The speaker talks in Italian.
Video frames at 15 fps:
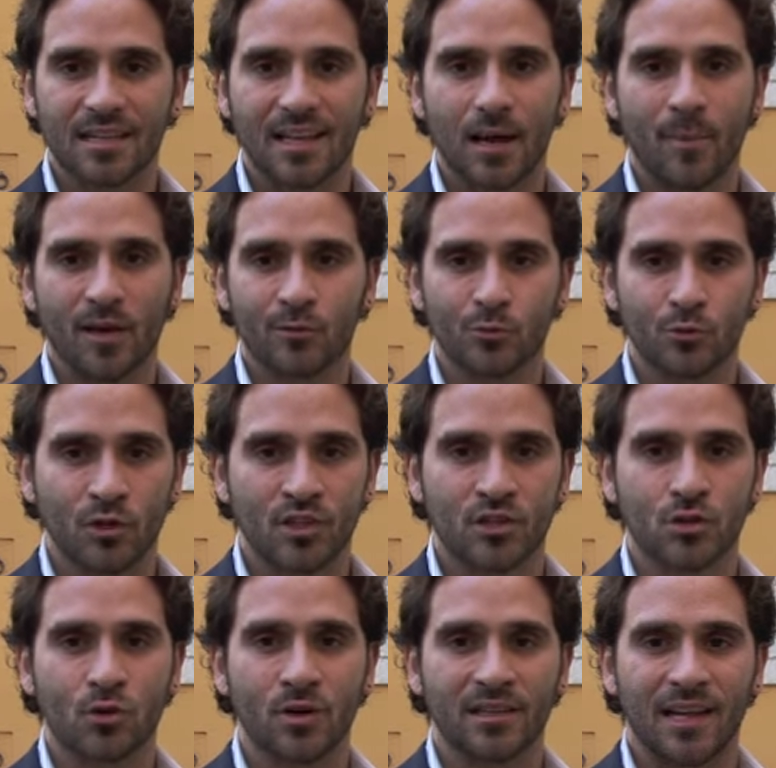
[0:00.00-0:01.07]
della
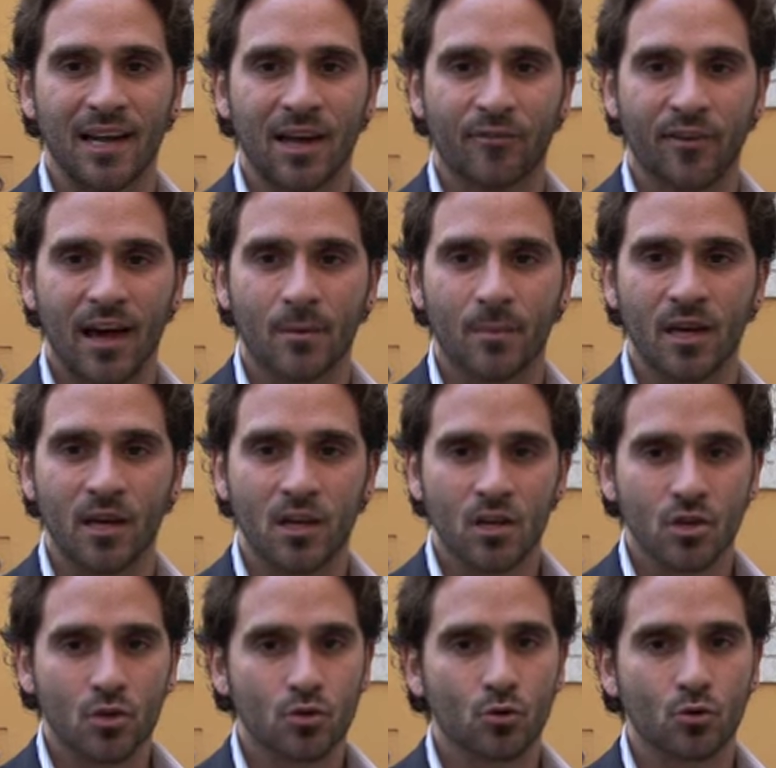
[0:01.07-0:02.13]
malnutrizione e della
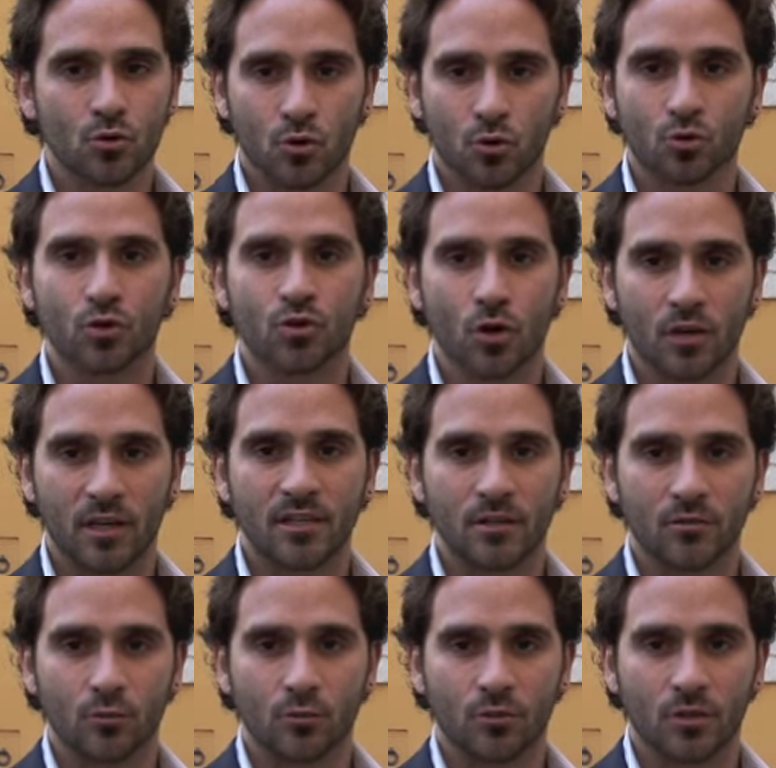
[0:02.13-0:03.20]
fame sono sotto gli occhi
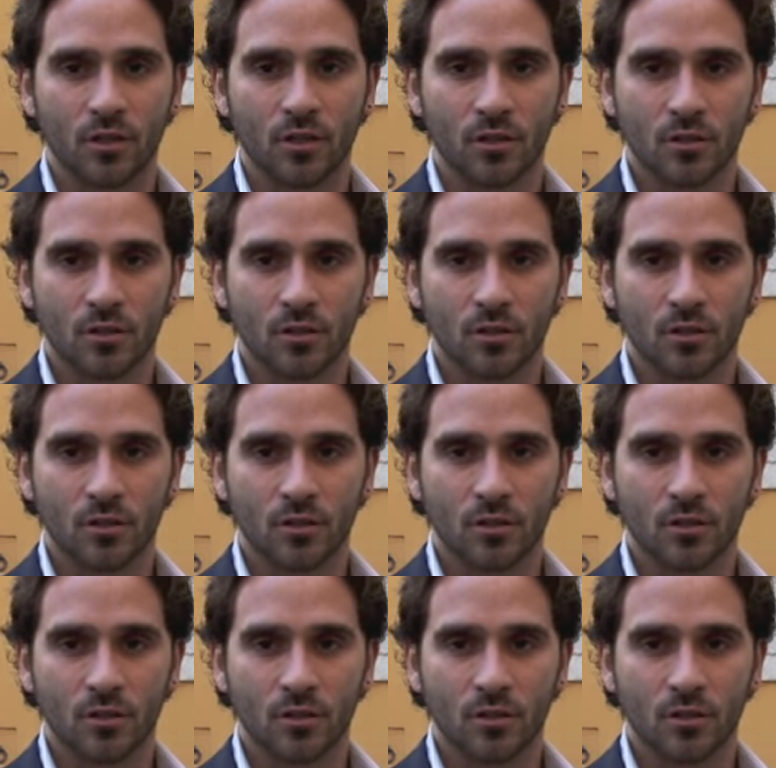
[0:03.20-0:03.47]
di tutti.